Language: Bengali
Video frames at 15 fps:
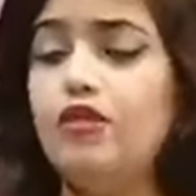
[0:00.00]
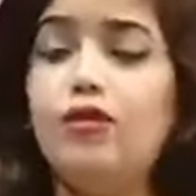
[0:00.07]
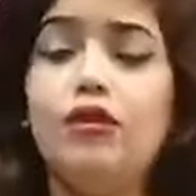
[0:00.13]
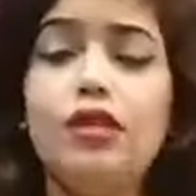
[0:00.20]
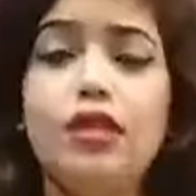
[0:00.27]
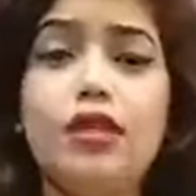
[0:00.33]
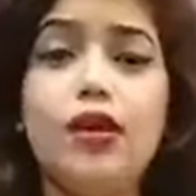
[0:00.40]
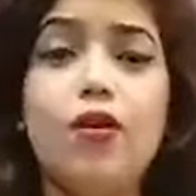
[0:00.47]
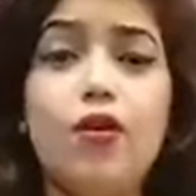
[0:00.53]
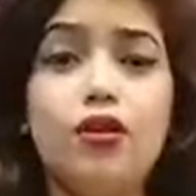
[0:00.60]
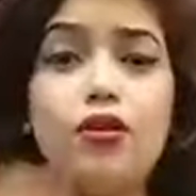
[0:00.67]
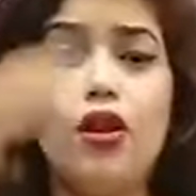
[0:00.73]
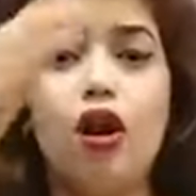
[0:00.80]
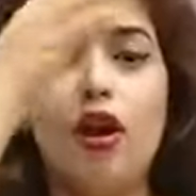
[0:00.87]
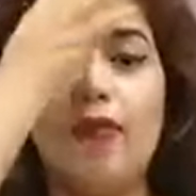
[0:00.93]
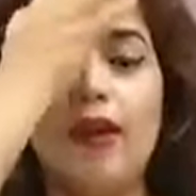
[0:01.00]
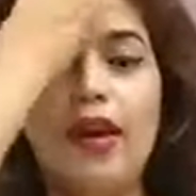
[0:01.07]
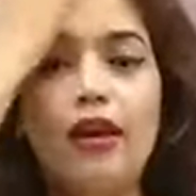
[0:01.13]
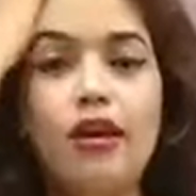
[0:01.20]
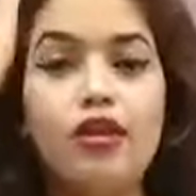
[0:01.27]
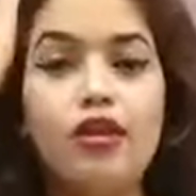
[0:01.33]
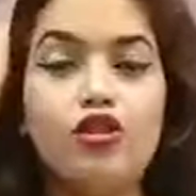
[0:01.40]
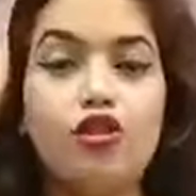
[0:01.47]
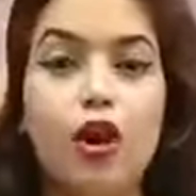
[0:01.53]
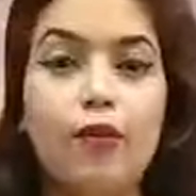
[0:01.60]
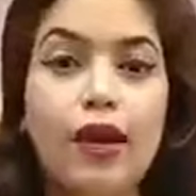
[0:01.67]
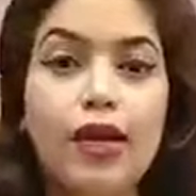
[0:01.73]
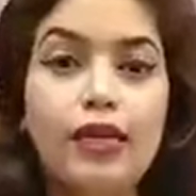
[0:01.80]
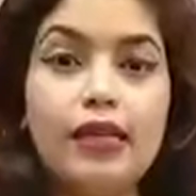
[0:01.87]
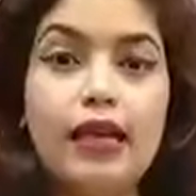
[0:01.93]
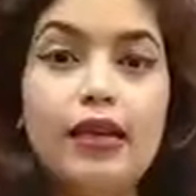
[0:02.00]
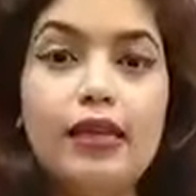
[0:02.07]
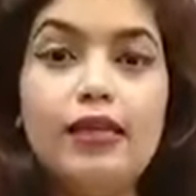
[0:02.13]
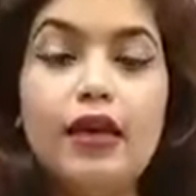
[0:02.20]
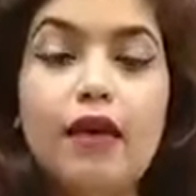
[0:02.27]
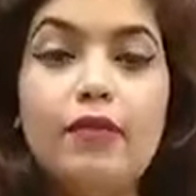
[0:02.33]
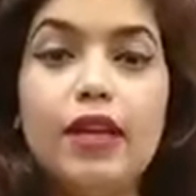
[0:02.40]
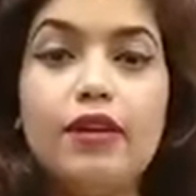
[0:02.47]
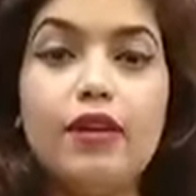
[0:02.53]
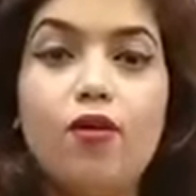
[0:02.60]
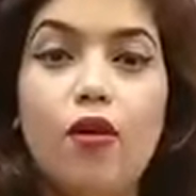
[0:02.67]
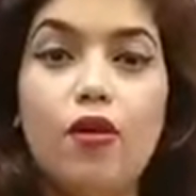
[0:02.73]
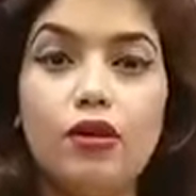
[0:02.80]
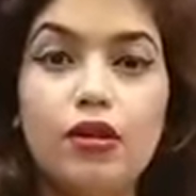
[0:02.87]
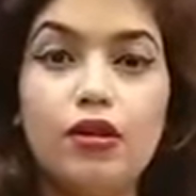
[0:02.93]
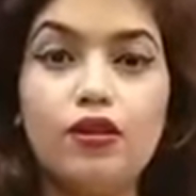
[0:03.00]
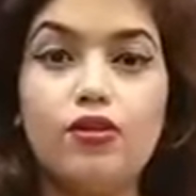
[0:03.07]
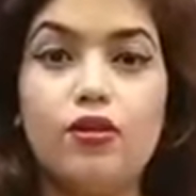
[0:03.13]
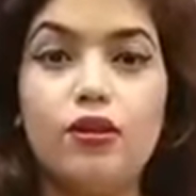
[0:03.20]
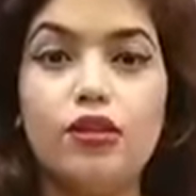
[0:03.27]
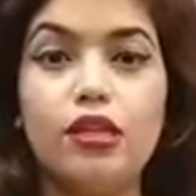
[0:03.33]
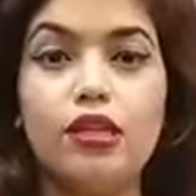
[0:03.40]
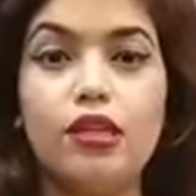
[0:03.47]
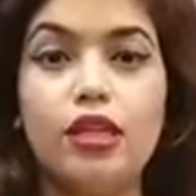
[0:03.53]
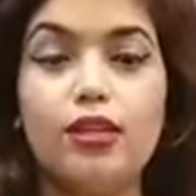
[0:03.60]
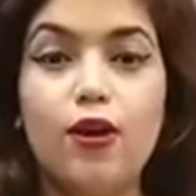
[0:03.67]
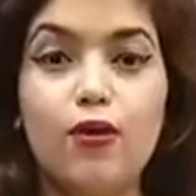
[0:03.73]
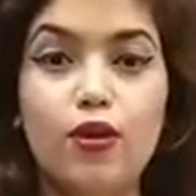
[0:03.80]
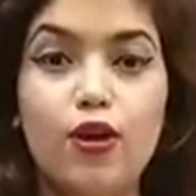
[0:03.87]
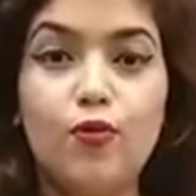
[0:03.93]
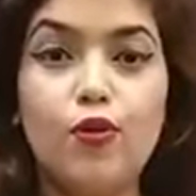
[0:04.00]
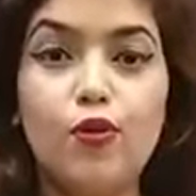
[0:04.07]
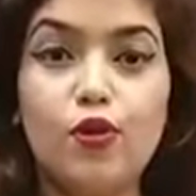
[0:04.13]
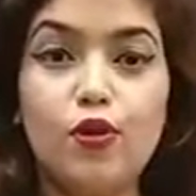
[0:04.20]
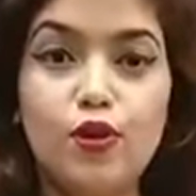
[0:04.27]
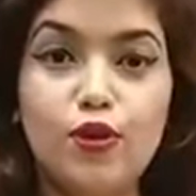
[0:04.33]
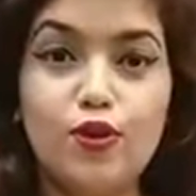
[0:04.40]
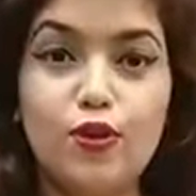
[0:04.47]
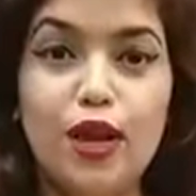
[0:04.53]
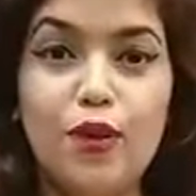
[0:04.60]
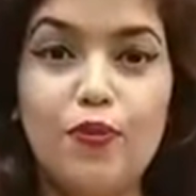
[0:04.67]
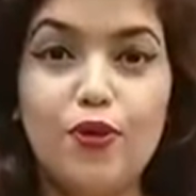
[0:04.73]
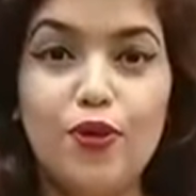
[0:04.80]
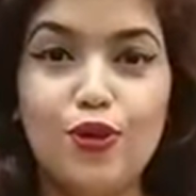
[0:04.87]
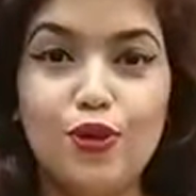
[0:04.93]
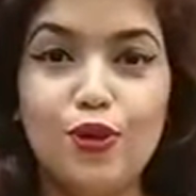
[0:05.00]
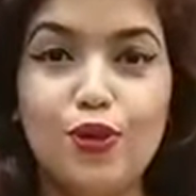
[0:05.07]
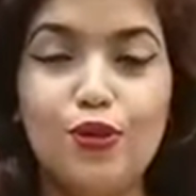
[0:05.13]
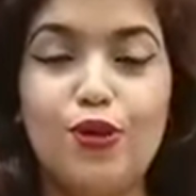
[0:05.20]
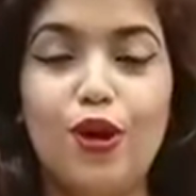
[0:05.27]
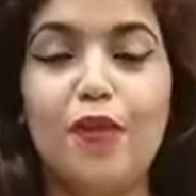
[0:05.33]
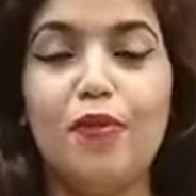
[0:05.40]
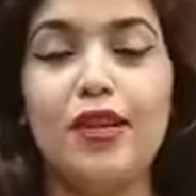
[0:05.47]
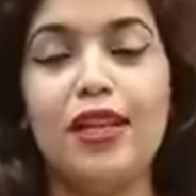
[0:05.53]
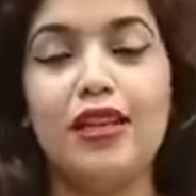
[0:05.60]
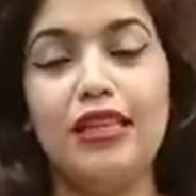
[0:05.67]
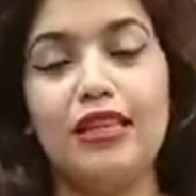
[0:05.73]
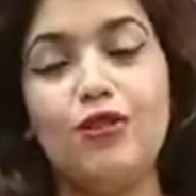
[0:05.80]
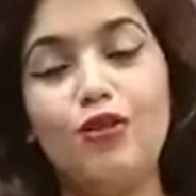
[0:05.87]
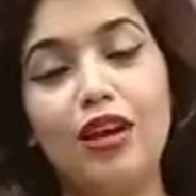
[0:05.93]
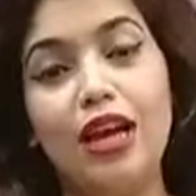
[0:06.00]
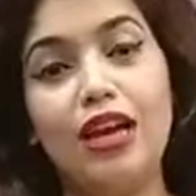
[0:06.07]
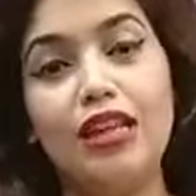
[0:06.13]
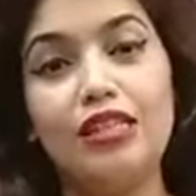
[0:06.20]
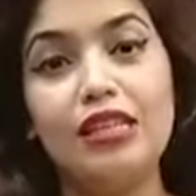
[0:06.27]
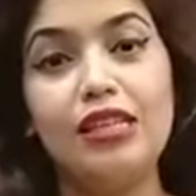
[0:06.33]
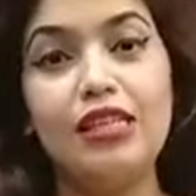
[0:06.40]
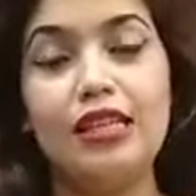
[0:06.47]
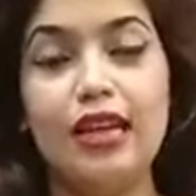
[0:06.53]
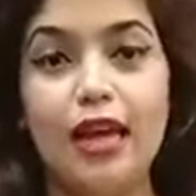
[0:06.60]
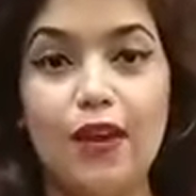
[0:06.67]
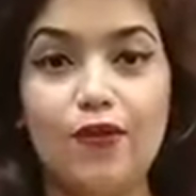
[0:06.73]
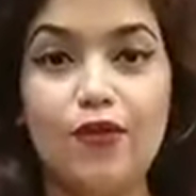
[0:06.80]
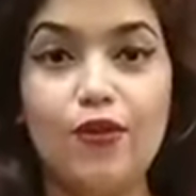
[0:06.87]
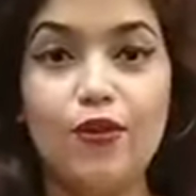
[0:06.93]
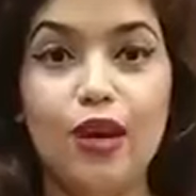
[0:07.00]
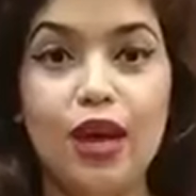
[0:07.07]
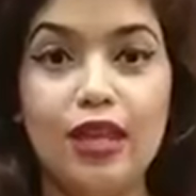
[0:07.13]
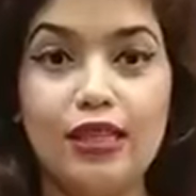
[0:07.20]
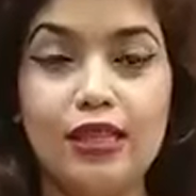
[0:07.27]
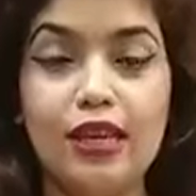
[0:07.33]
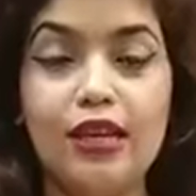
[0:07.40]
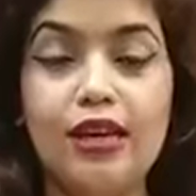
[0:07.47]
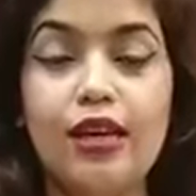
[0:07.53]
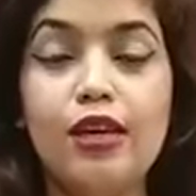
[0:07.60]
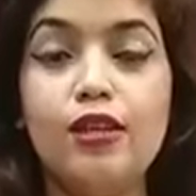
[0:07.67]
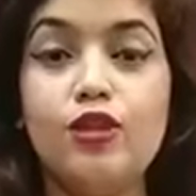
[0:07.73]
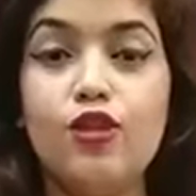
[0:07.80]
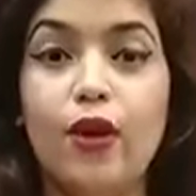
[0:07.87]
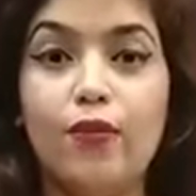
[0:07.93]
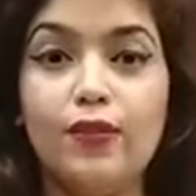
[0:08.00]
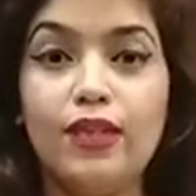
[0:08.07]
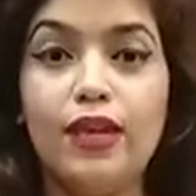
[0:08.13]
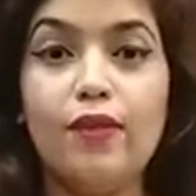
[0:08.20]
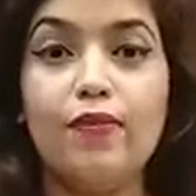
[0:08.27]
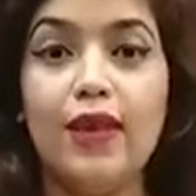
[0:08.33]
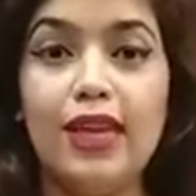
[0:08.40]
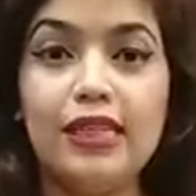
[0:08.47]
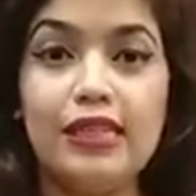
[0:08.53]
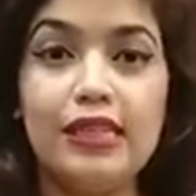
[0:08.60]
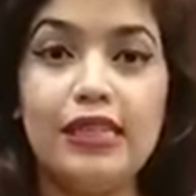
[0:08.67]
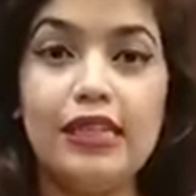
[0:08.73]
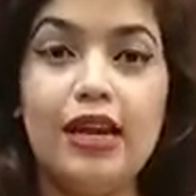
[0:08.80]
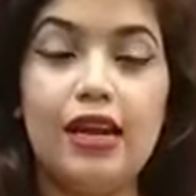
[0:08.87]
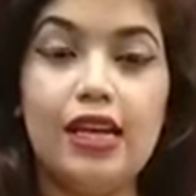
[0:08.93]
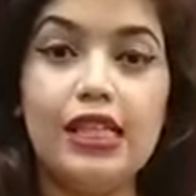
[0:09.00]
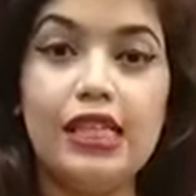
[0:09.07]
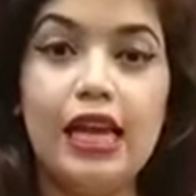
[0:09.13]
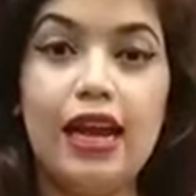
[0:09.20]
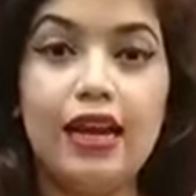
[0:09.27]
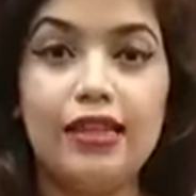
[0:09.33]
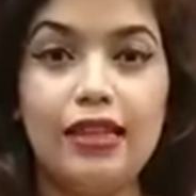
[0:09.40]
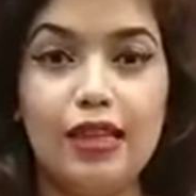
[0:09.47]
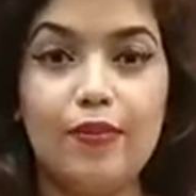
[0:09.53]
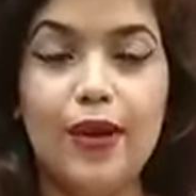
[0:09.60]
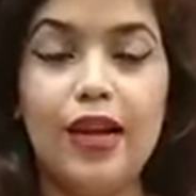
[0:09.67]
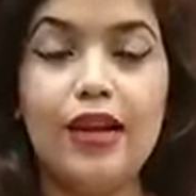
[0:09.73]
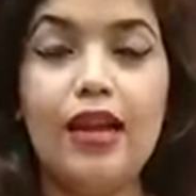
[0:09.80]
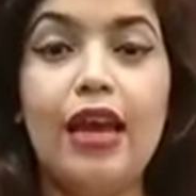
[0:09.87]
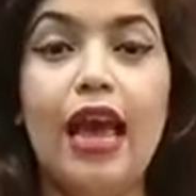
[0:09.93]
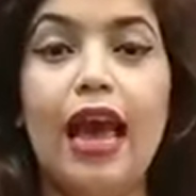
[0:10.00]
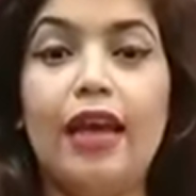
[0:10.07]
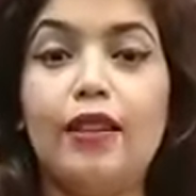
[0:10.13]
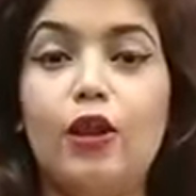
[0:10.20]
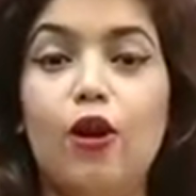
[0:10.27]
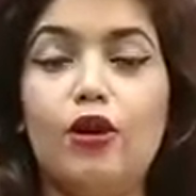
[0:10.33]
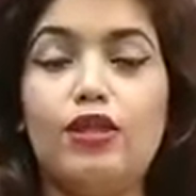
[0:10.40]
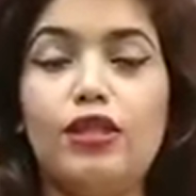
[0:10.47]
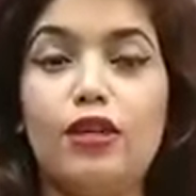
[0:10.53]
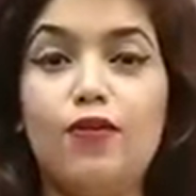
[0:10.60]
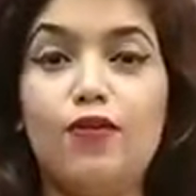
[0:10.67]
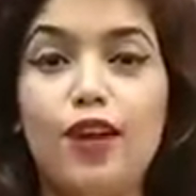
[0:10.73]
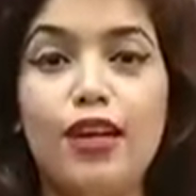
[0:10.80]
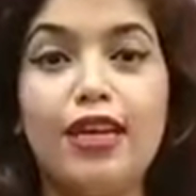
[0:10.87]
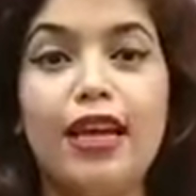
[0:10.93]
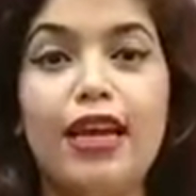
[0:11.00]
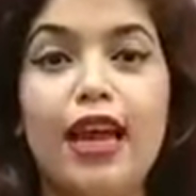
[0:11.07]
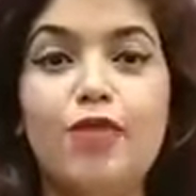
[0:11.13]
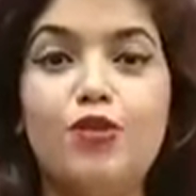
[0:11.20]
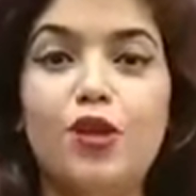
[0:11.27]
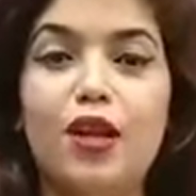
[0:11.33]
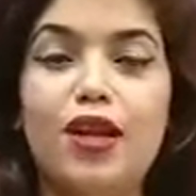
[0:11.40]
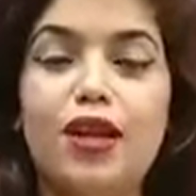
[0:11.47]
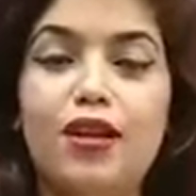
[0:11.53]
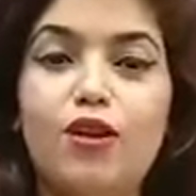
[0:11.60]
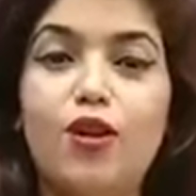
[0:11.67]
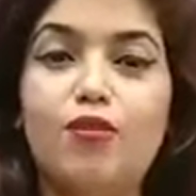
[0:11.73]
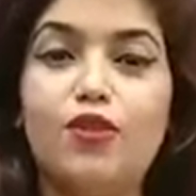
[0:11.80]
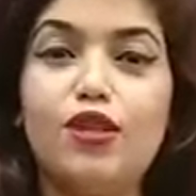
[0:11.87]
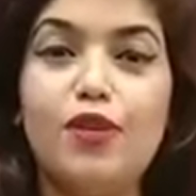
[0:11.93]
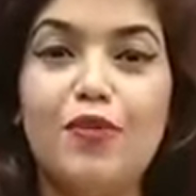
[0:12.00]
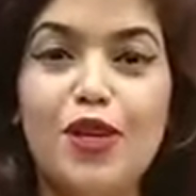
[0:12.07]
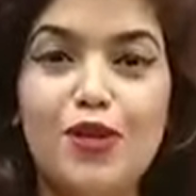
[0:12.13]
সো যেটা করতে হবে সবাই জানেন যে আমাদের একটা কন্টেস্ট চলছে সেটা হলো পনেরো জুলাই পর্যন্ত আমাদের ঈদুল আজহার যে লাইভগুলো আছে সবচেয়ে বেশি যারা শেয়ার দিবেন অ্যান্ড দশটা ফ্রেন্ডকে লাইভ চলাকালীন অবস্থায়